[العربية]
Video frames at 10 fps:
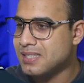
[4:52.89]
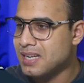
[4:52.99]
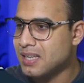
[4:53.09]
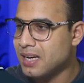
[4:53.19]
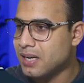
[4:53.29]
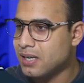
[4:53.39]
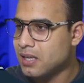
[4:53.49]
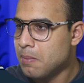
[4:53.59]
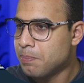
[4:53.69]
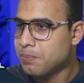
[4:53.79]
زايده هنا
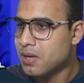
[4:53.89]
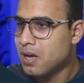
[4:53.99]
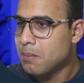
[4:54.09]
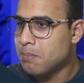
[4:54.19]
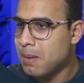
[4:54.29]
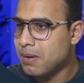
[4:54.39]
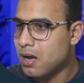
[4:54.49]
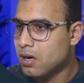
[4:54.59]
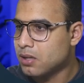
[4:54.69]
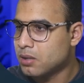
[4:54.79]
كده بعمل
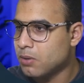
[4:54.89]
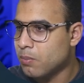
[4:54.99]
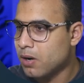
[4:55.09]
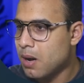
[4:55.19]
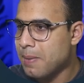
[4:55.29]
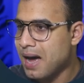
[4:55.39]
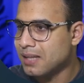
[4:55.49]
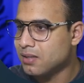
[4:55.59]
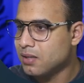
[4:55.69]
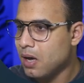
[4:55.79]
لها كت بقوم رايح
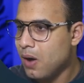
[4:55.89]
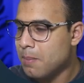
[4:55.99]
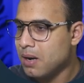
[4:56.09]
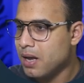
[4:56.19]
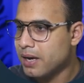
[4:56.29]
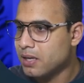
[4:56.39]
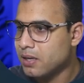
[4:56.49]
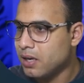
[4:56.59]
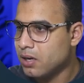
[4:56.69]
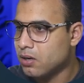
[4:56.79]
محددها واعمل لها
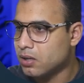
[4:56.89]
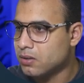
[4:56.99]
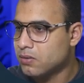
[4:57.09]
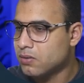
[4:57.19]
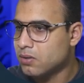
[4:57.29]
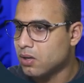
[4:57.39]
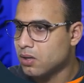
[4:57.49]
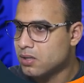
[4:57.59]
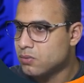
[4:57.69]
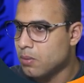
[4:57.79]
كده ايه كت
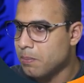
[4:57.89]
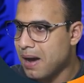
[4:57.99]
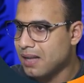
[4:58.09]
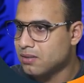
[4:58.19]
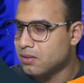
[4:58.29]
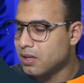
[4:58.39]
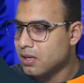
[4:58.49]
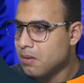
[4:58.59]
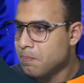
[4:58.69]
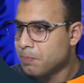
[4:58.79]
خلاص واقوم محدد
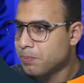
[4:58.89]
هنا